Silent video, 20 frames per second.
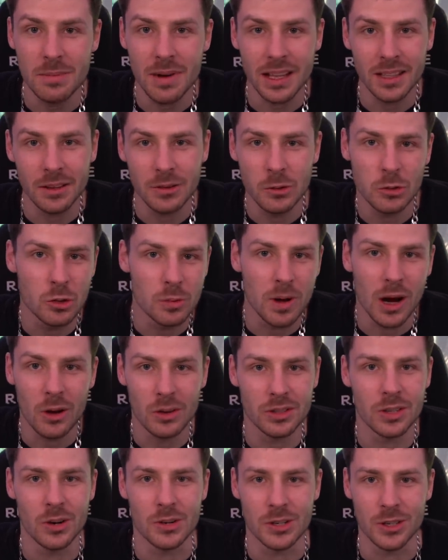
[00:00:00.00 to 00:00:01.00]
jedem anderen YouTuber
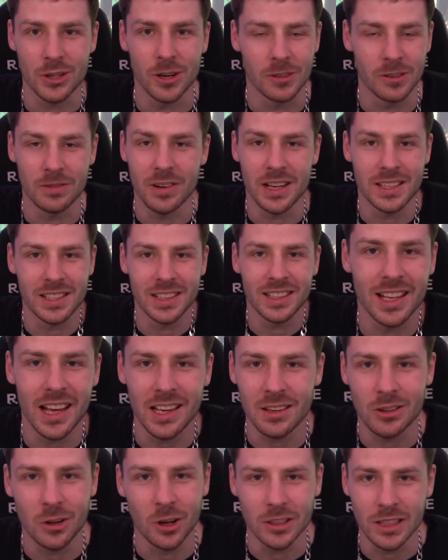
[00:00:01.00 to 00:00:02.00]
austauschen könntet, weil ich den
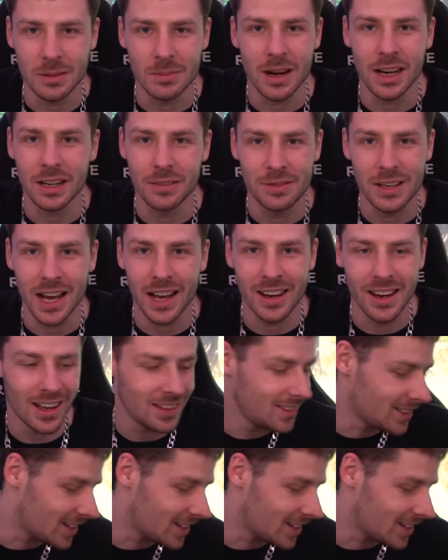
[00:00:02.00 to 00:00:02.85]
gleichen Content mache wie alle